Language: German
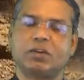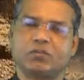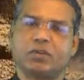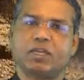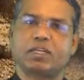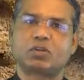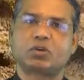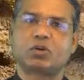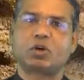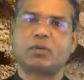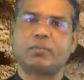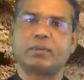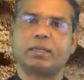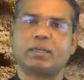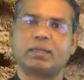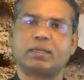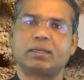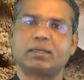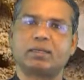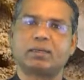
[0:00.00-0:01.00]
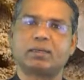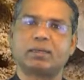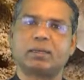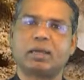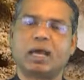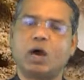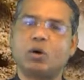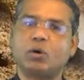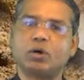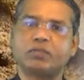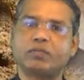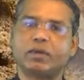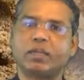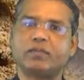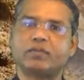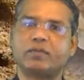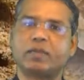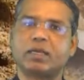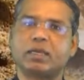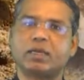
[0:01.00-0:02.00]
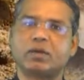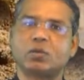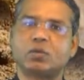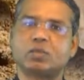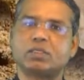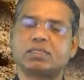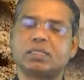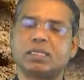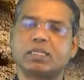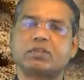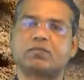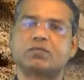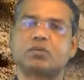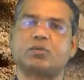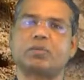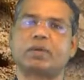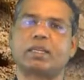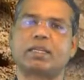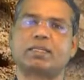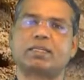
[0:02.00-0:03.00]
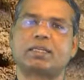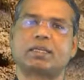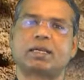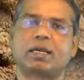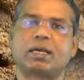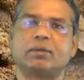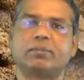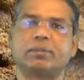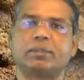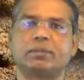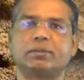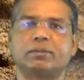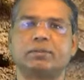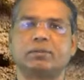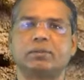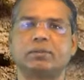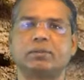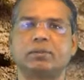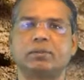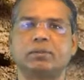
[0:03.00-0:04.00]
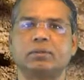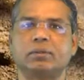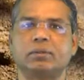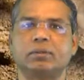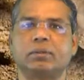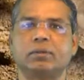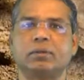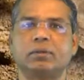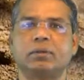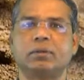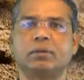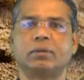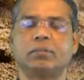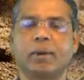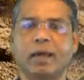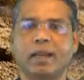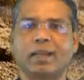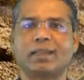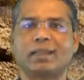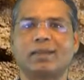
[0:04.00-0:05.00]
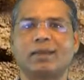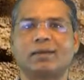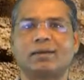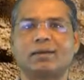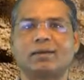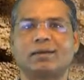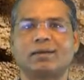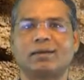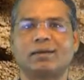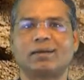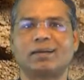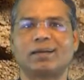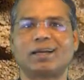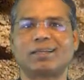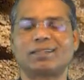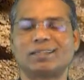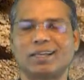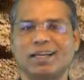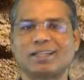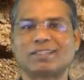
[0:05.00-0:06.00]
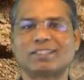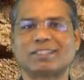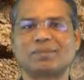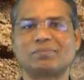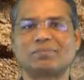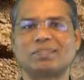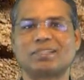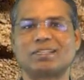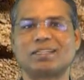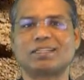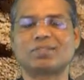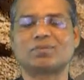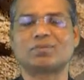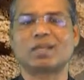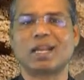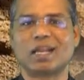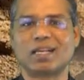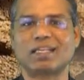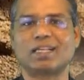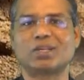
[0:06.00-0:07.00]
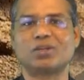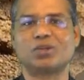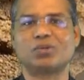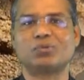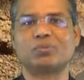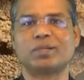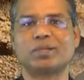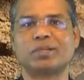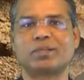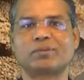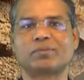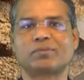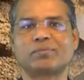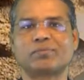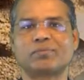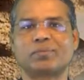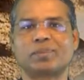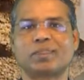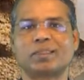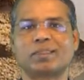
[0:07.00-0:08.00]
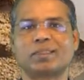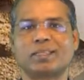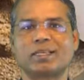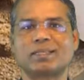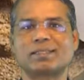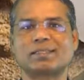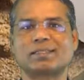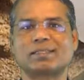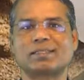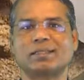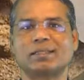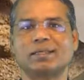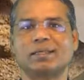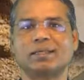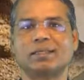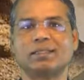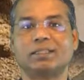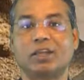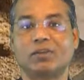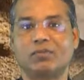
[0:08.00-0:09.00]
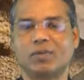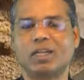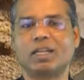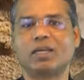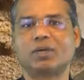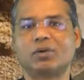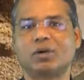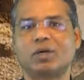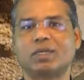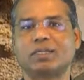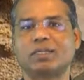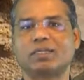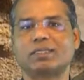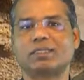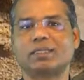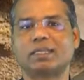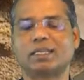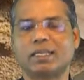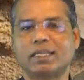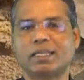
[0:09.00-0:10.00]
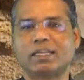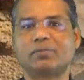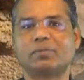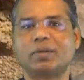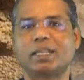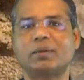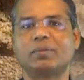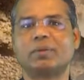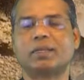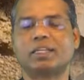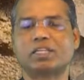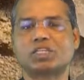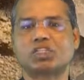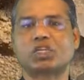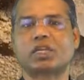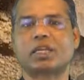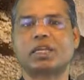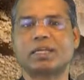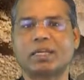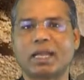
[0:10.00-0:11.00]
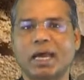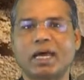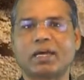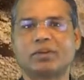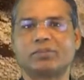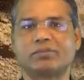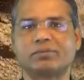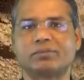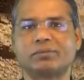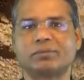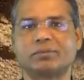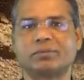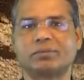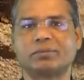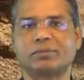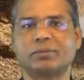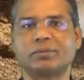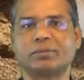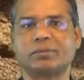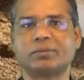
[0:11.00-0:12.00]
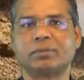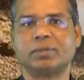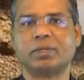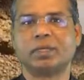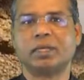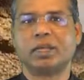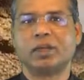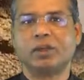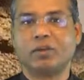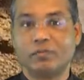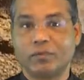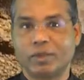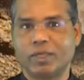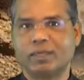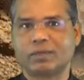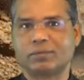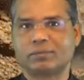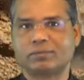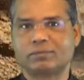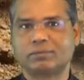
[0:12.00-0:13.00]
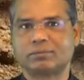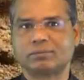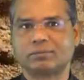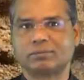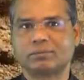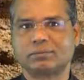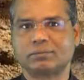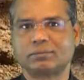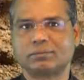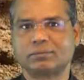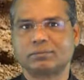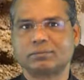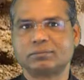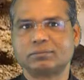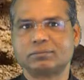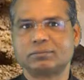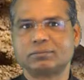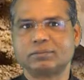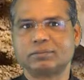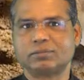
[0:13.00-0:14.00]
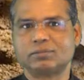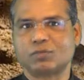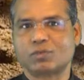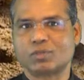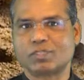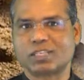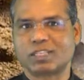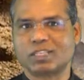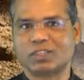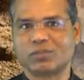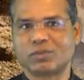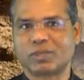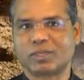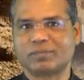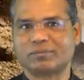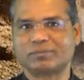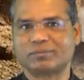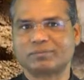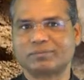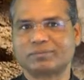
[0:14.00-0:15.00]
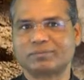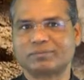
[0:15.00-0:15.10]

wird kommen, auch wenn wir uns nicht vorbereitet haben. Maria hat akzeptiert und angenommen, dass der Wille Gottes in ihrem Leben geschehen darf. Wir, wo sind wir?